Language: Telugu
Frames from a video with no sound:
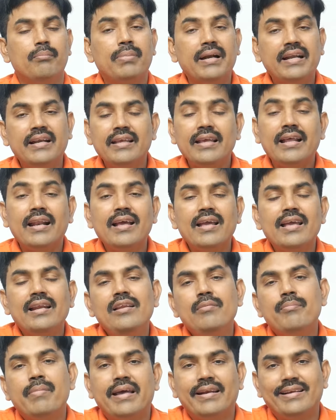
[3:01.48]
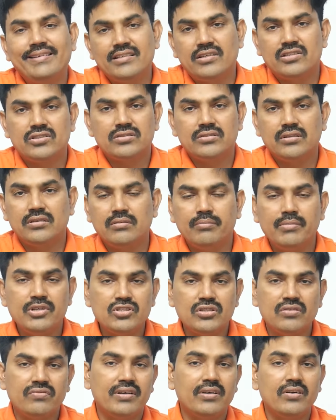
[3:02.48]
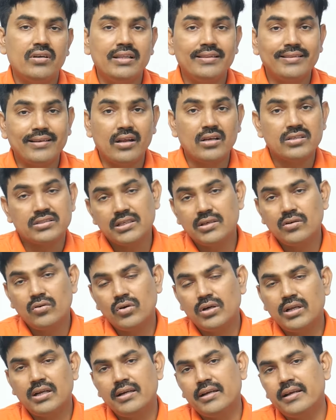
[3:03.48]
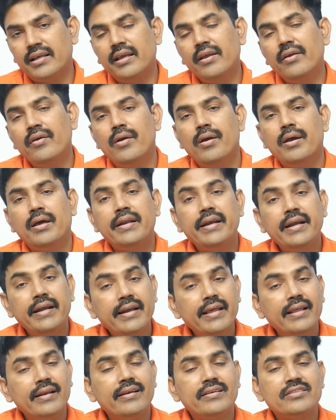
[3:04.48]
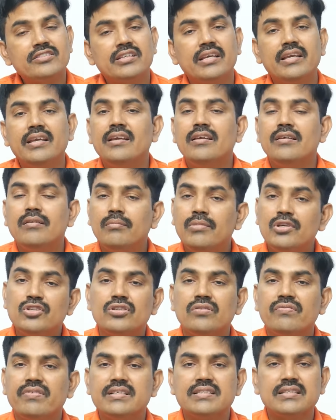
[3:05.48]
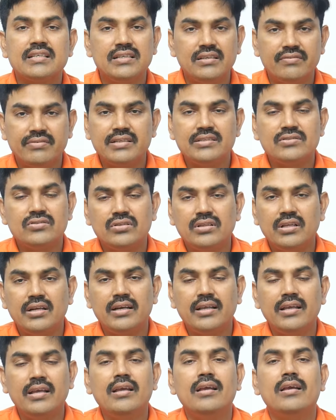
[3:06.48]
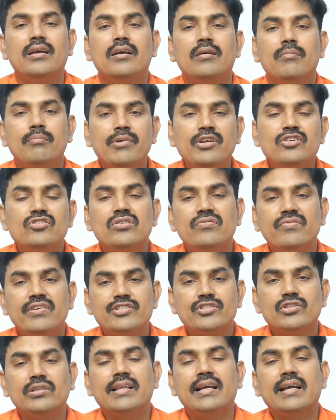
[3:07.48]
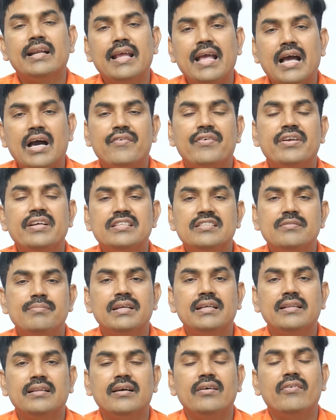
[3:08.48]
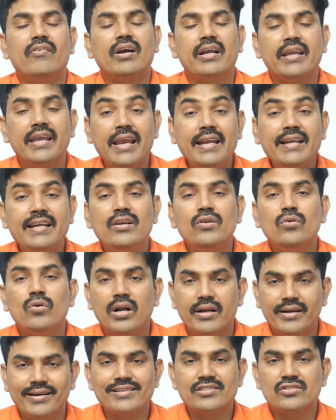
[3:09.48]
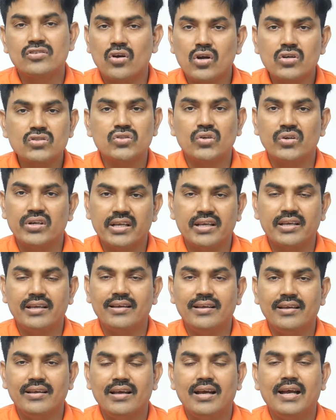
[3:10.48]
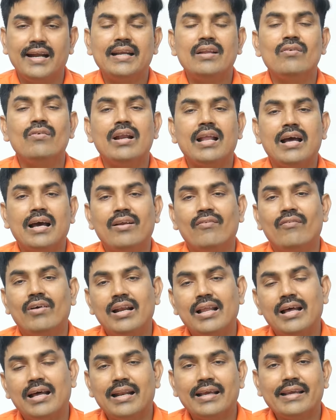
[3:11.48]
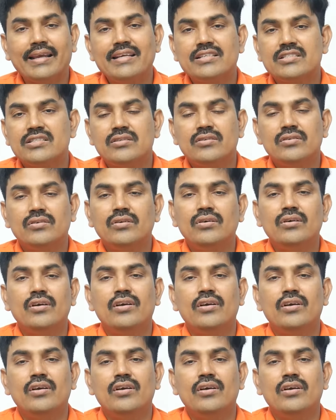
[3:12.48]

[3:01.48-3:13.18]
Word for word: బట్ ఎలా మీరు మేనేజ్ చేస్తున్నారు మ్యూచువల్ ఫండ్ వాళ్ళు ఇంత లాస్ అయ్యి కూడా అంటే రిటైలర్స్కి మ్యూచువల్ ఫండ్స్కి డిఫరెన్స్ ఉందండి మ్యూచువల్ ఫండ్స్ వాళ్ళ దగ్గర యావరేజ్ మీద ఒక ఎయిటీ టు హండ్రెడ్ స్టాక్స్ ఉంటాయి అంటే వాళ్ళ వాళ్ళ అలొకేషన్